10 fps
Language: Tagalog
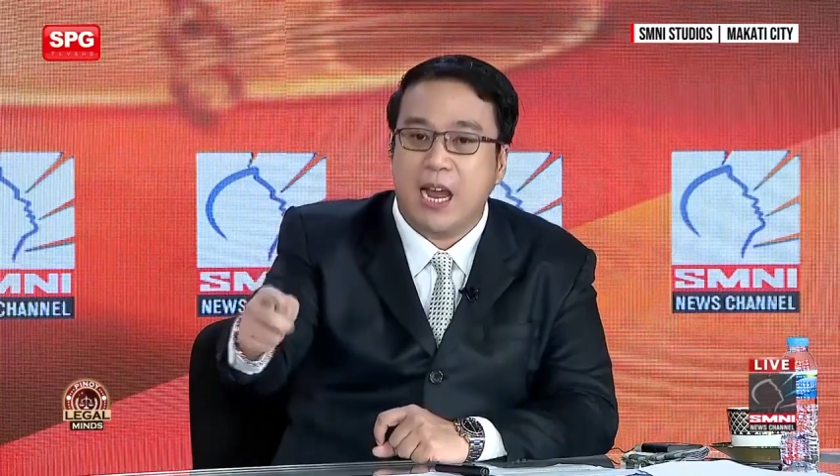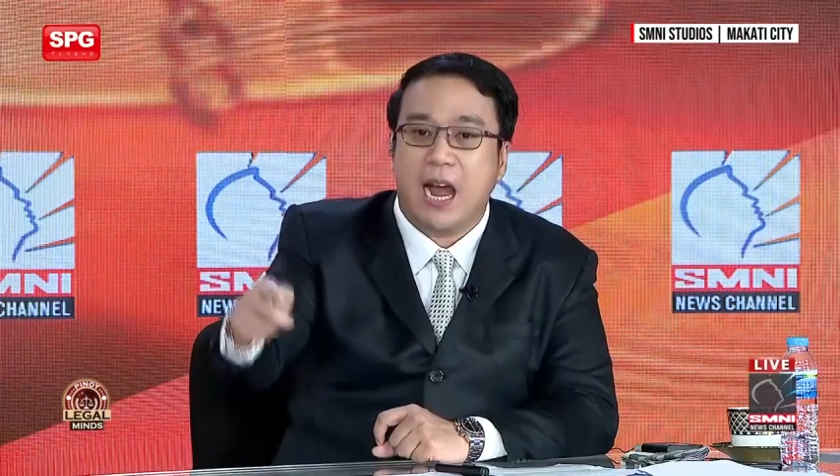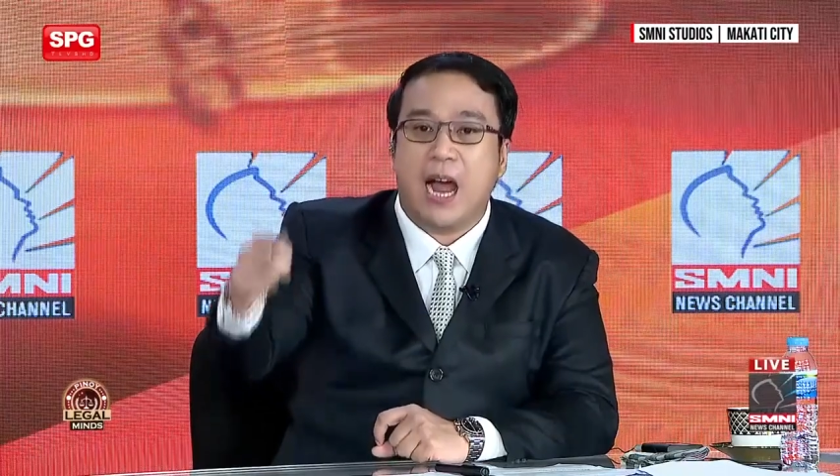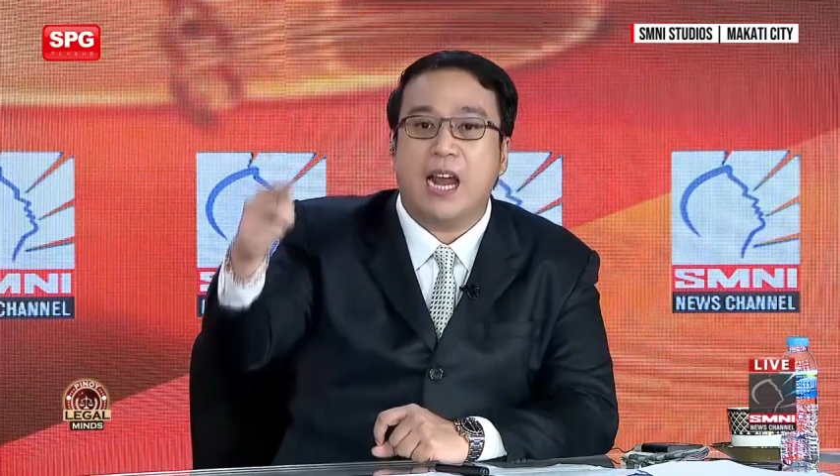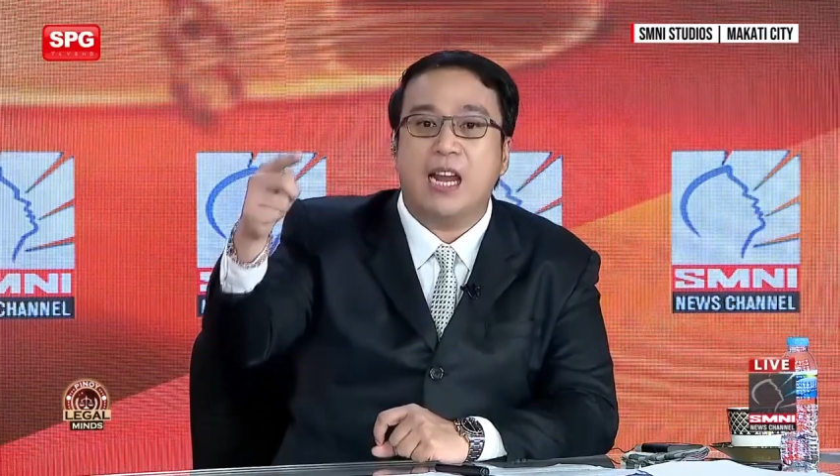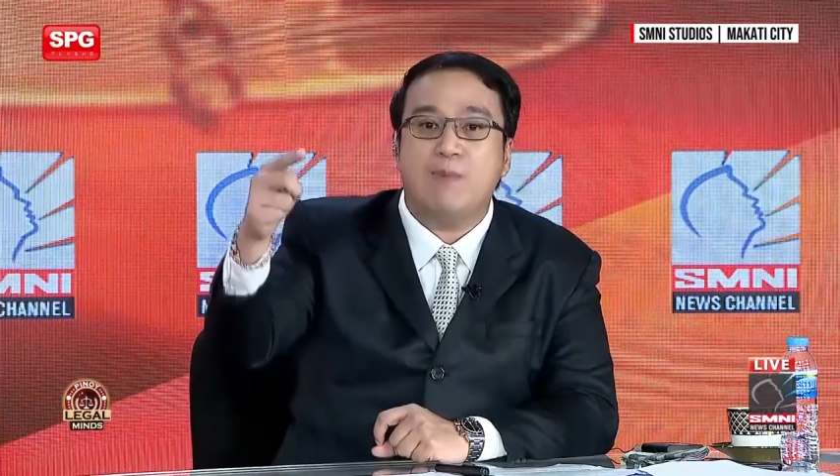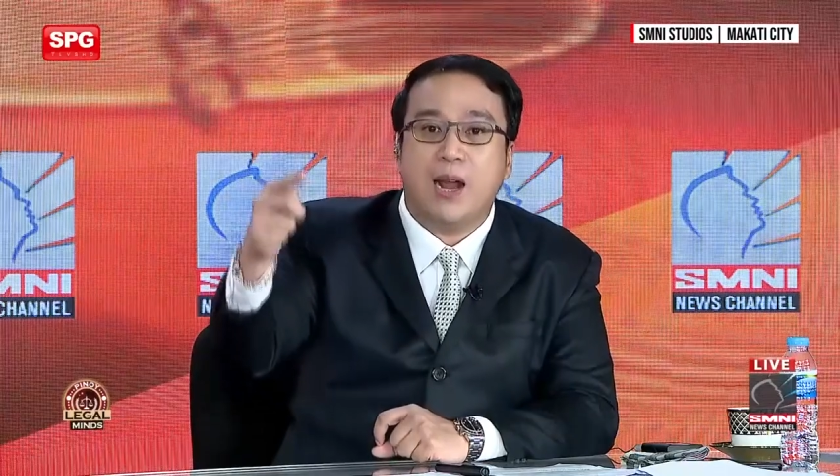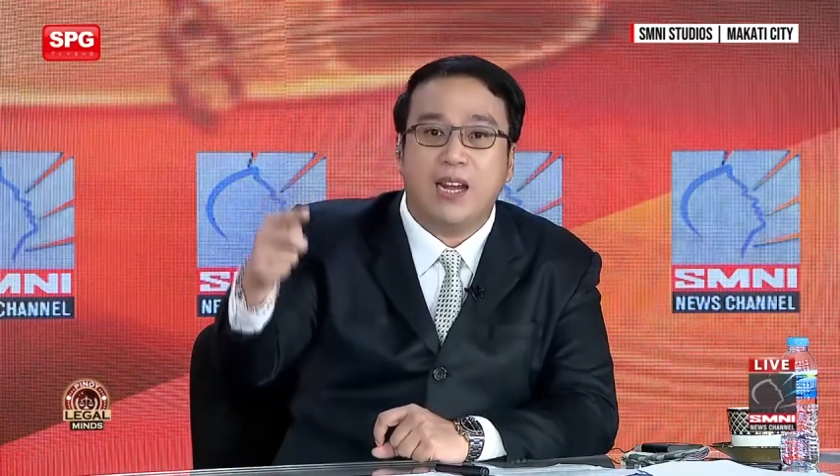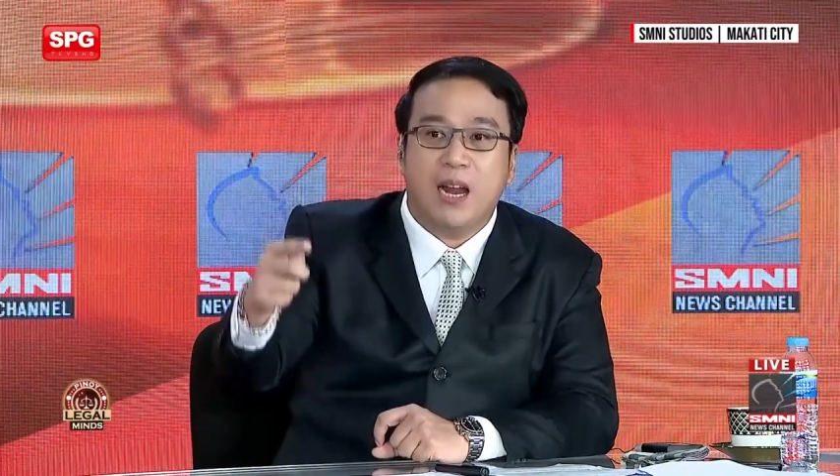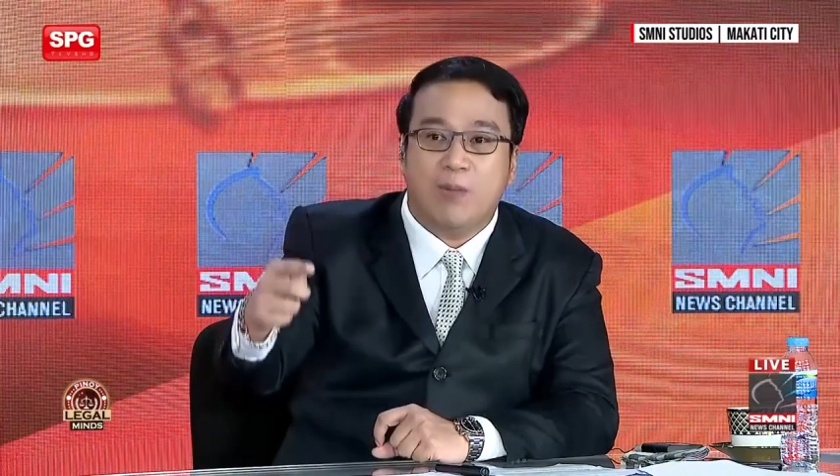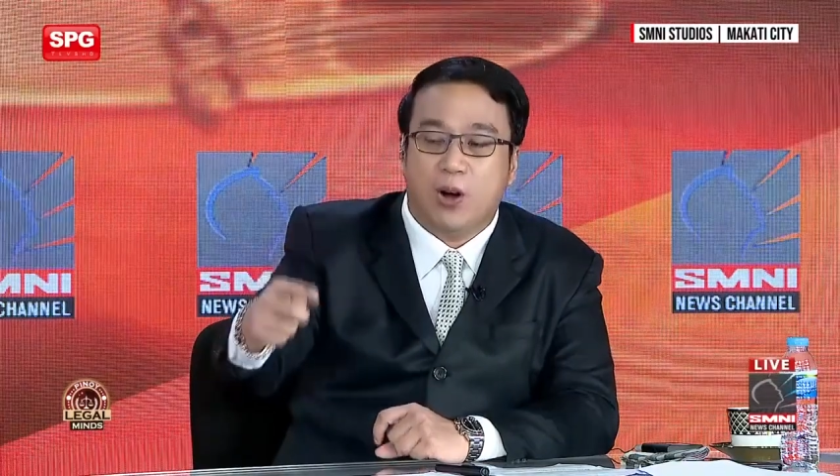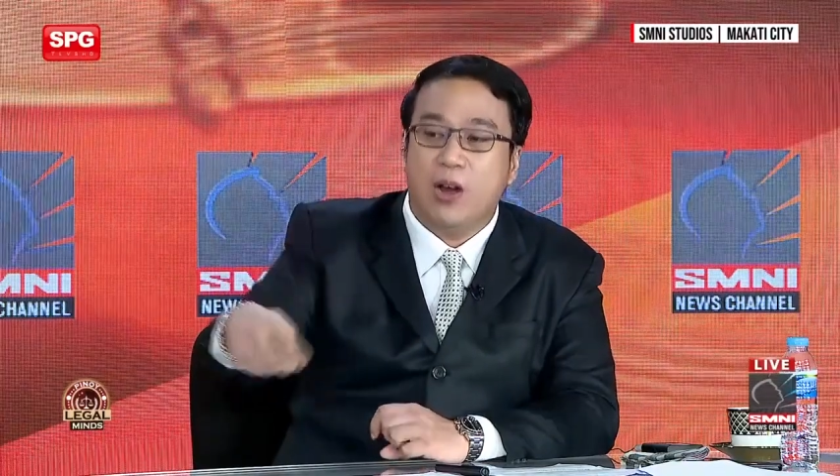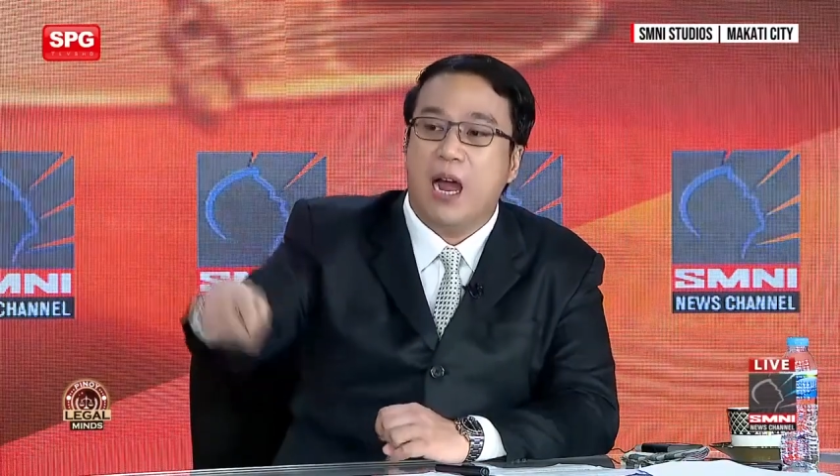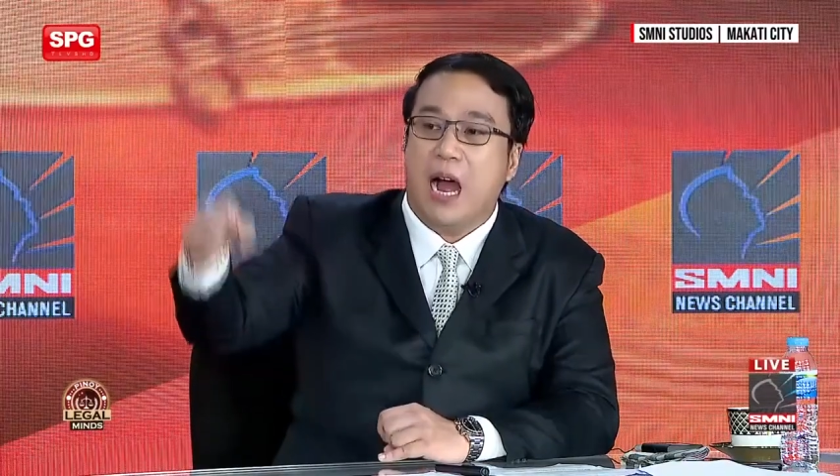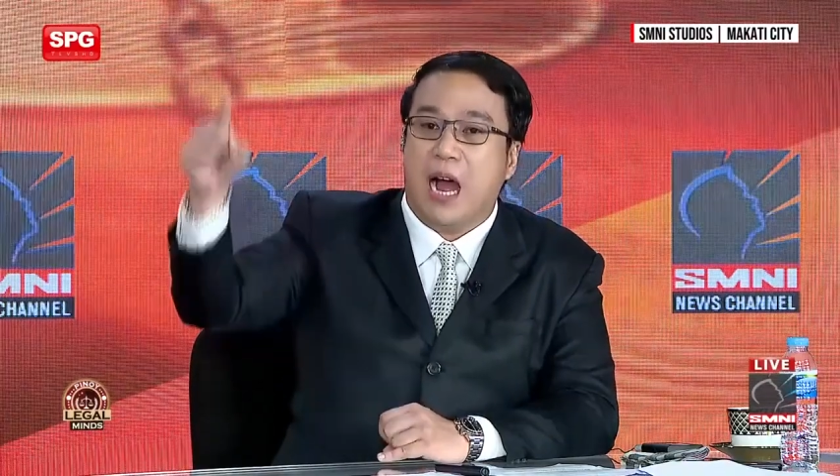ang idemanda
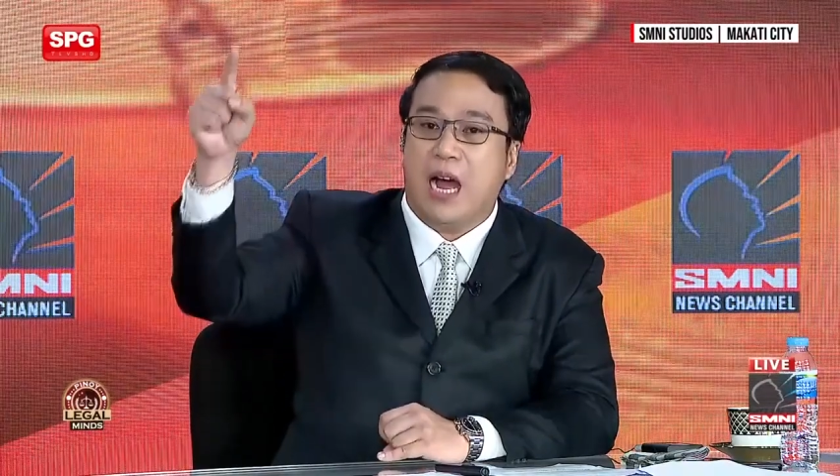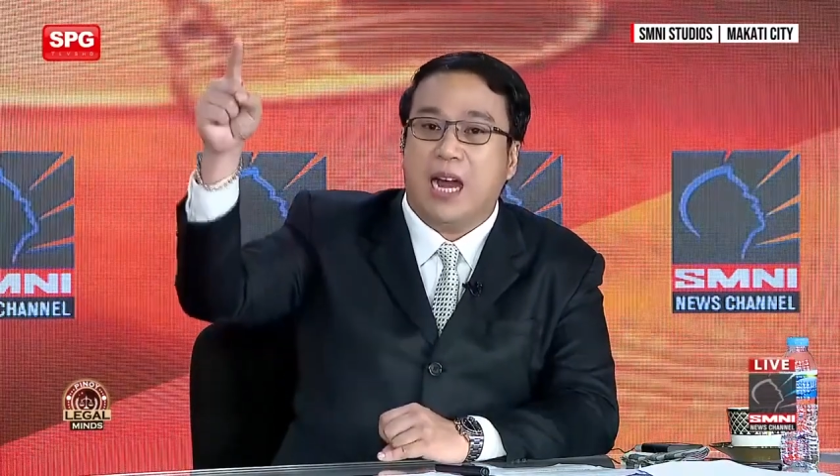mo, ang